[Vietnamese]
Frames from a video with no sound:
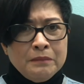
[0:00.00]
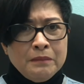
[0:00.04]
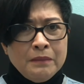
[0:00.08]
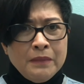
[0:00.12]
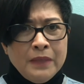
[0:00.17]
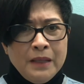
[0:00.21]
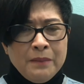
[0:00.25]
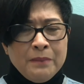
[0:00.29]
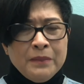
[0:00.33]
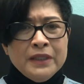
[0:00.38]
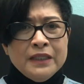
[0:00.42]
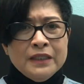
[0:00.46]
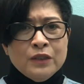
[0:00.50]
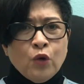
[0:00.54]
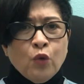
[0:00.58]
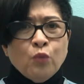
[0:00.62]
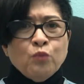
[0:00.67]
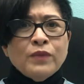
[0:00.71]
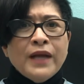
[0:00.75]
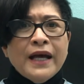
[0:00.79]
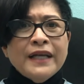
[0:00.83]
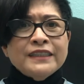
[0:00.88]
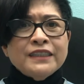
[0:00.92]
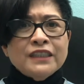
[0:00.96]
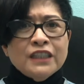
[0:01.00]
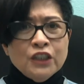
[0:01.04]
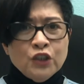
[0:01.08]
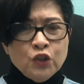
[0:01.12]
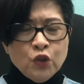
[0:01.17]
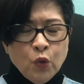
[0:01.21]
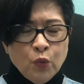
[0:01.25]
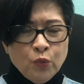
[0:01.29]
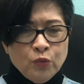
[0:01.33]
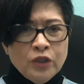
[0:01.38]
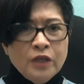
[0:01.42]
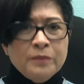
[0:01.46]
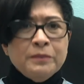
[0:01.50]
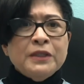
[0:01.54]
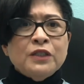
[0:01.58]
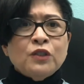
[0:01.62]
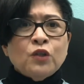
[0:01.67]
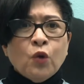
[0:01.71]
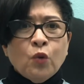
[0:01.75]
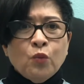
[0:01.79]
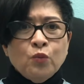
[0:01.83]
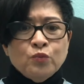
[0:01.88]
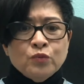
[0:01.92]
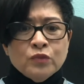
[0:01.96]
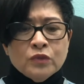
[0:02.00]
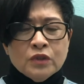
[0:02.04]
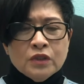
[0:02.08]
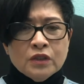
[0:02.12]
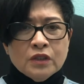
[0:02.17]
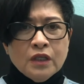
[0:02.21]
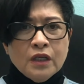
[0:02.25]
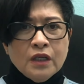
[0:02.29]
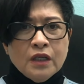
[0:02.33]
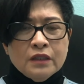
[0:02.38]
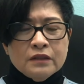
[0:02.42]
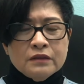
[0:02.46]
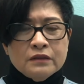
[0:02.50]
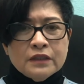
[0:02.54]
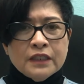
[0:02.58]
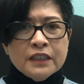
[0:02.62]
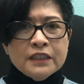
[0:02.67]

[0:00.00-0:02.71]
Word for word: mà mình cũng đã sử dụng nó mình cũng à,